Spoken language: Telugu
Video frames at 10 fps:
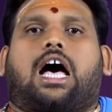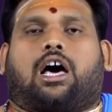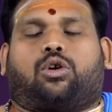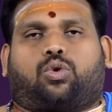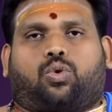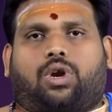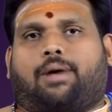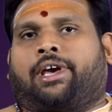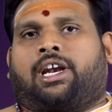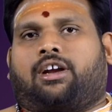
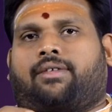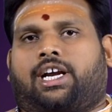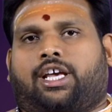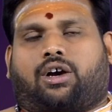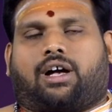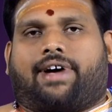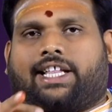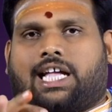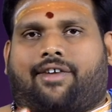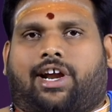అనుకూలమైనటువంటి యొక్క
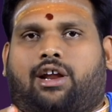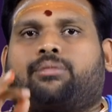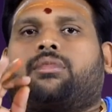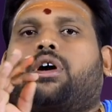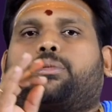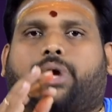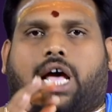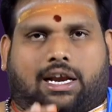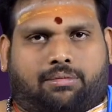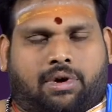వాతావరణం
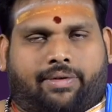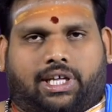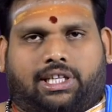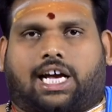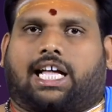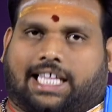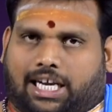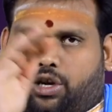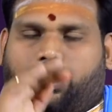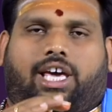ప్రారంభమైంది
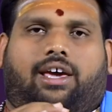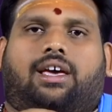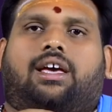గతంలోనే